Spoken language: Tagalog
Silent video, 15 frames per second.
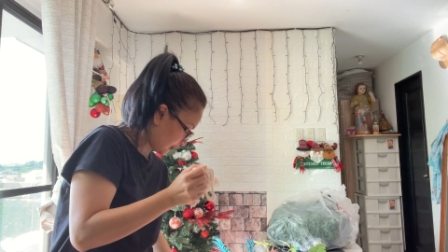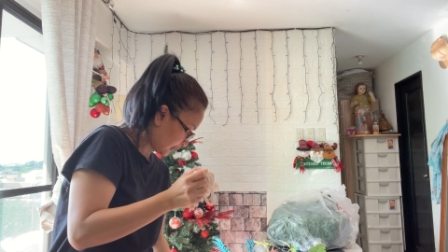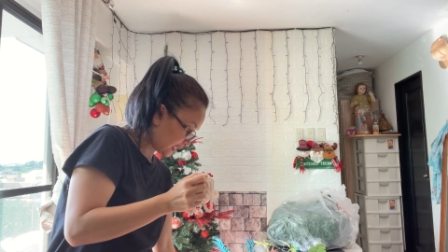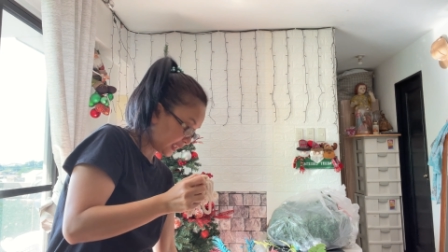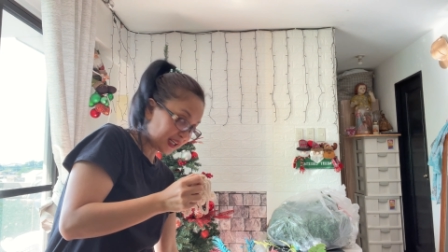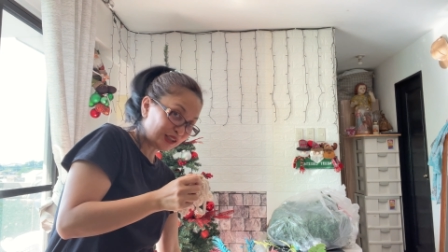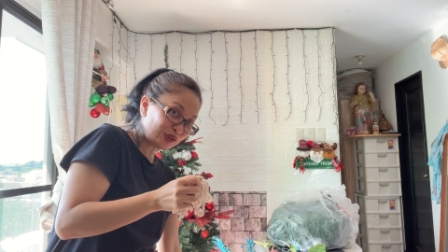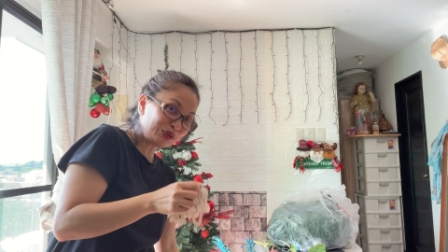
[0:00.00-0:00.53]

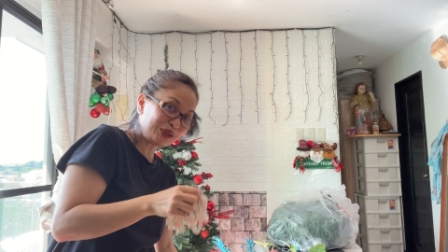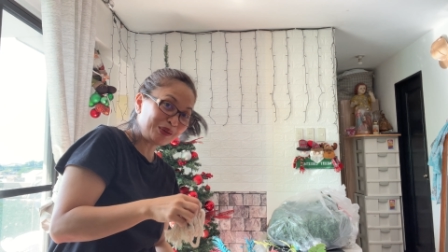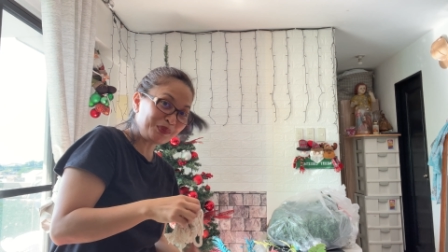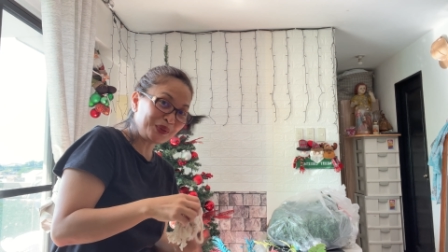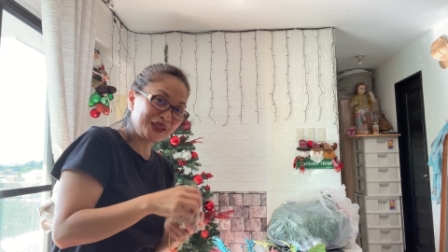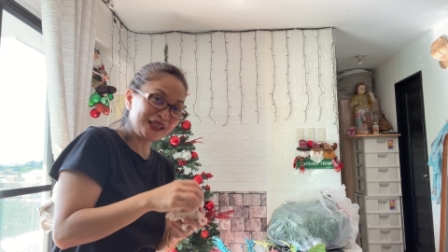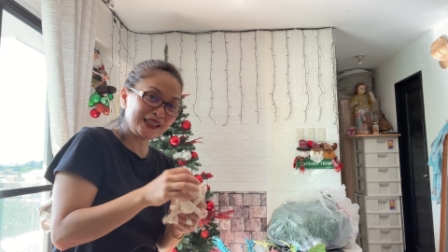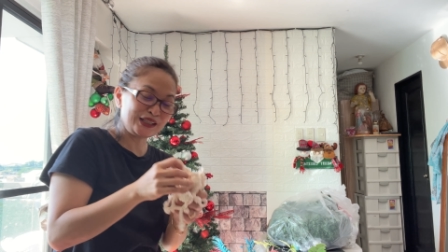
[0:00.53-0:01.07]
Kailangan ko nang
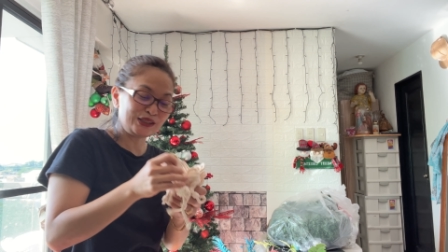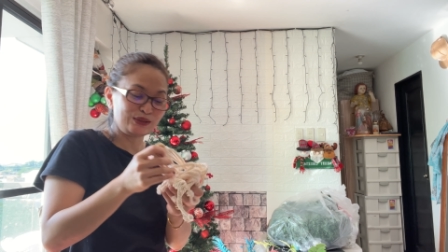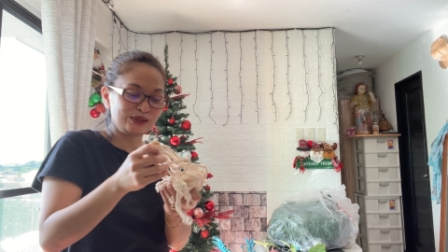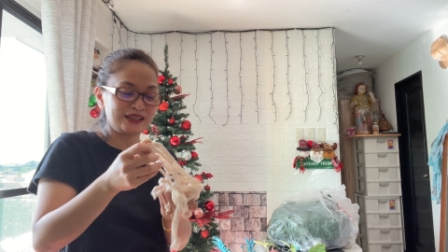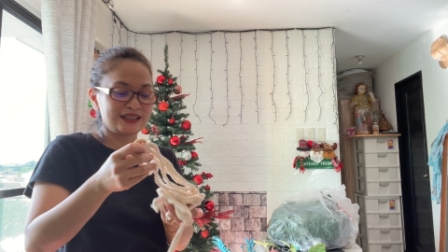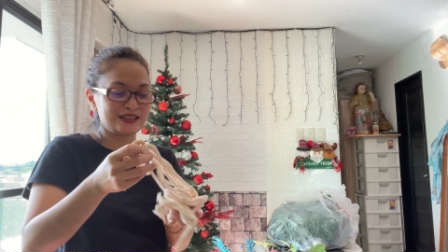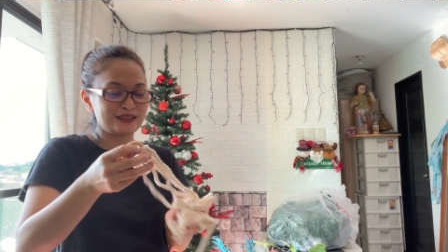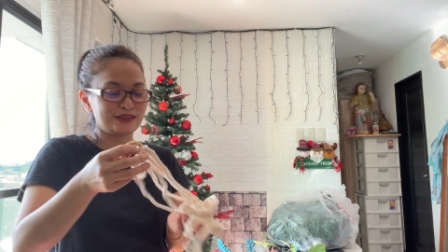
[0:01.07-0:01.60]
palitan
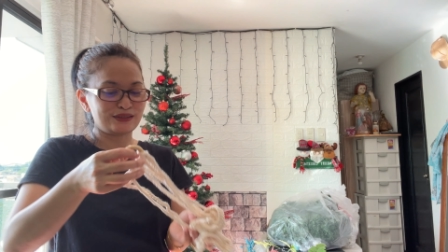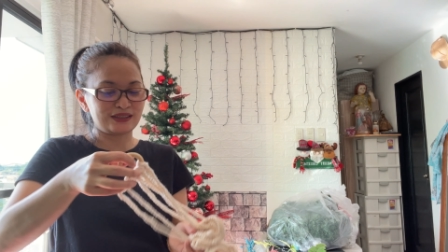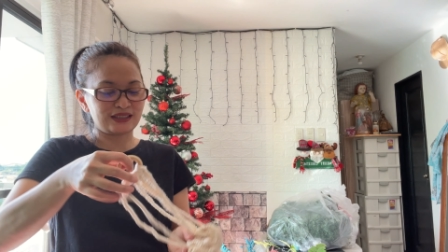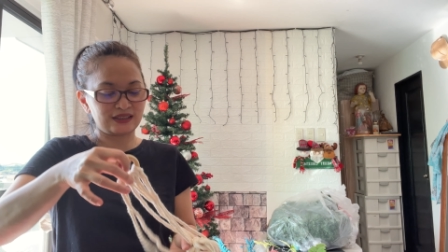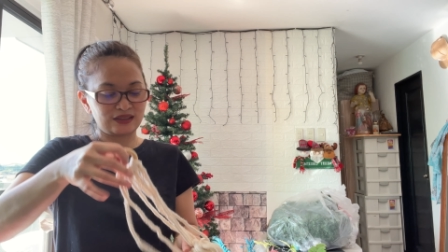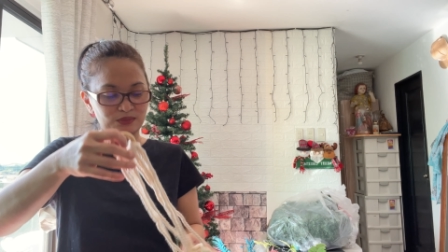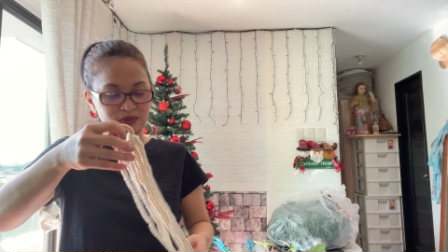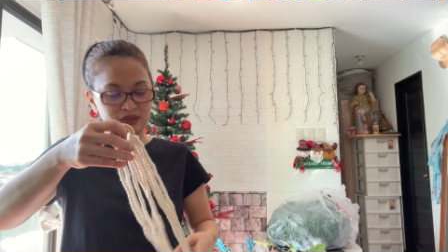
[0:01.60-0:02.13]
yung lens ng
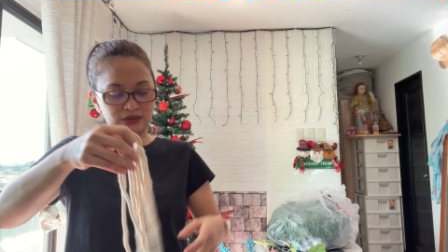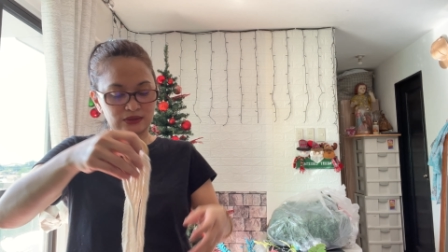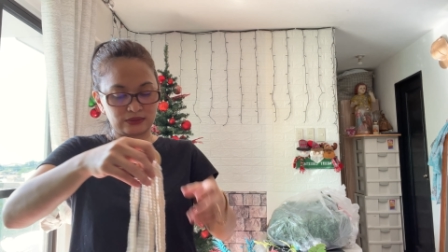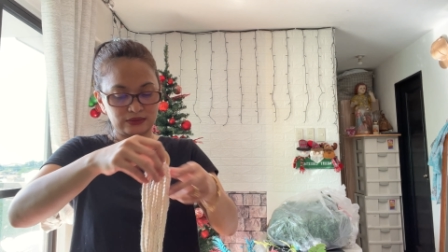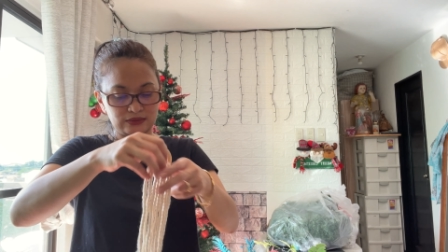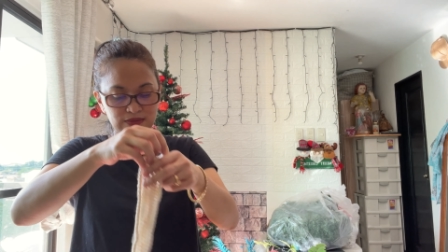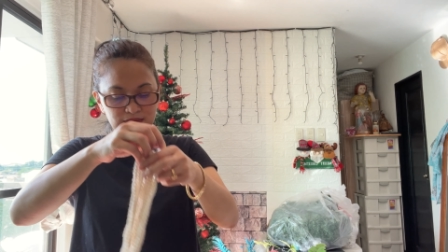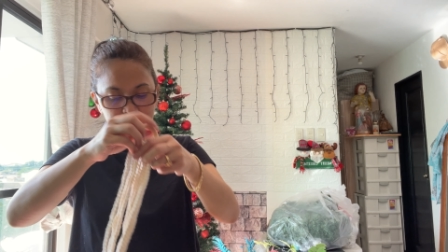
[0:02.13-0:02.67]
salamin ko.
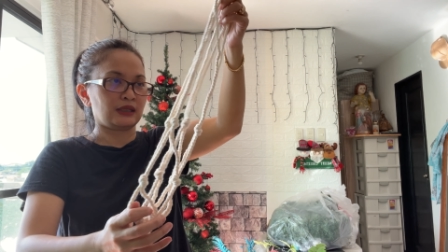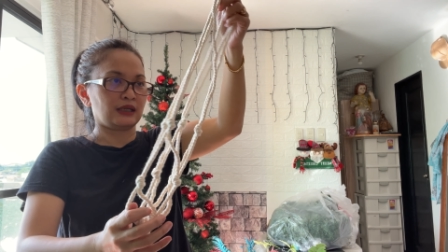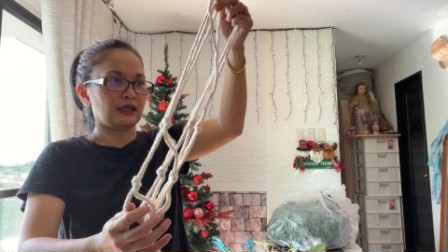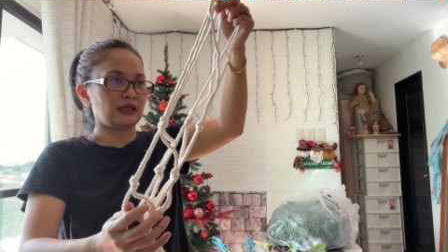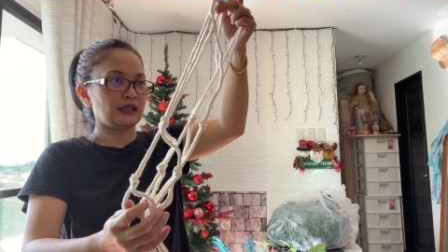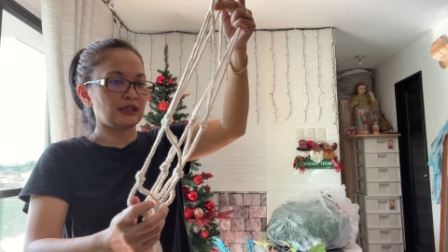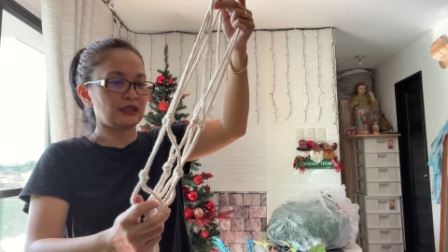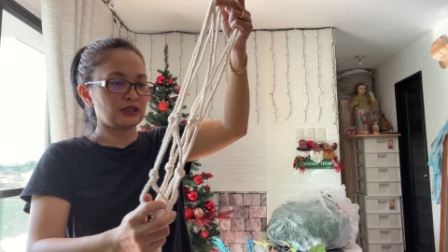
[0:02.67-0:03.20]

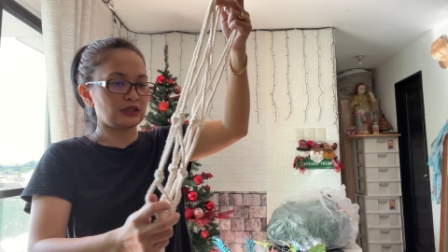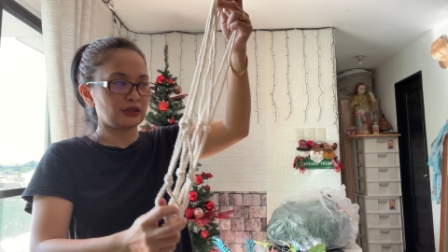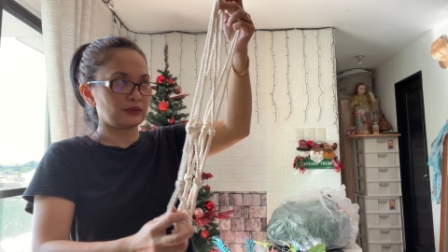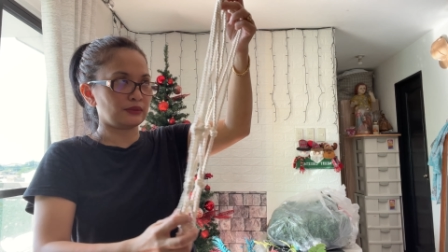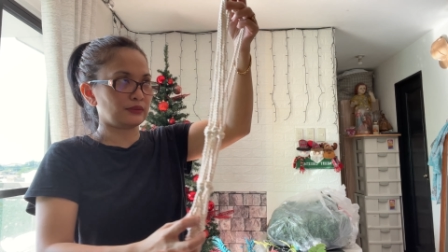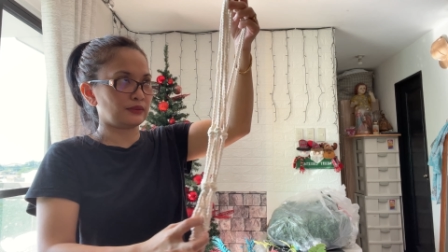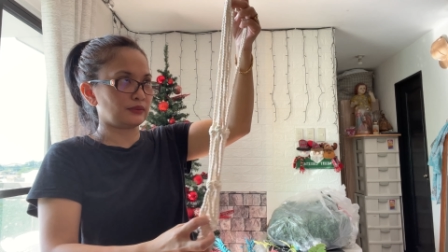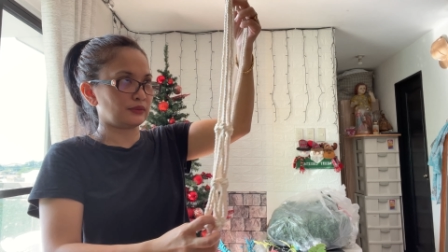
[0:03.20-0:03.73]
Ayan siya,
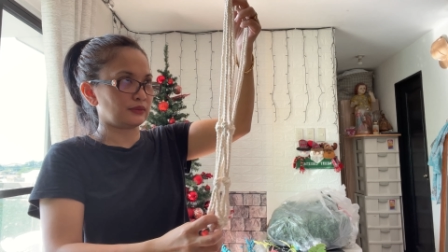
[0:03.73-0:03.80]
oo.